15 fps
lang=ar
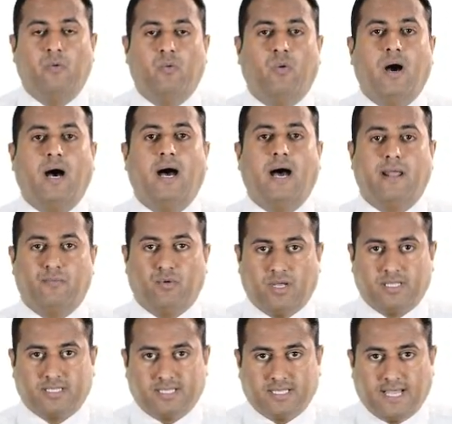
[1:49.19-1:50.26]

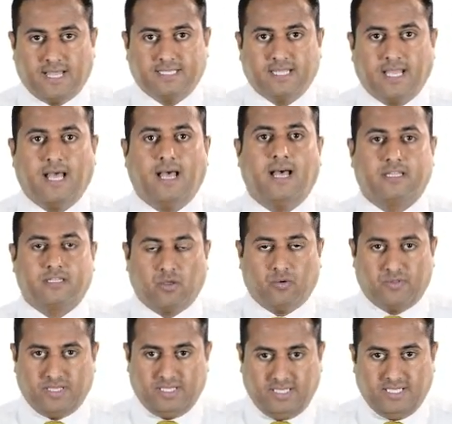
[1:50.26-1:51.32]
والمخططات
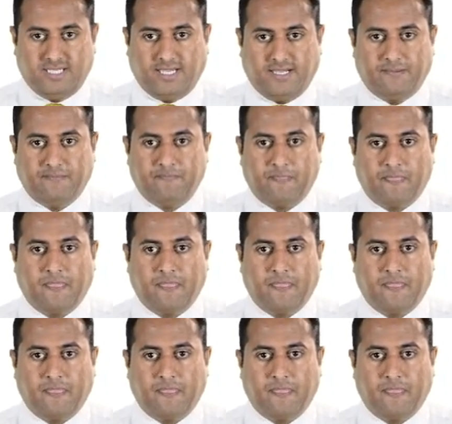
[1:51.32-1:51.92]
التوضيحية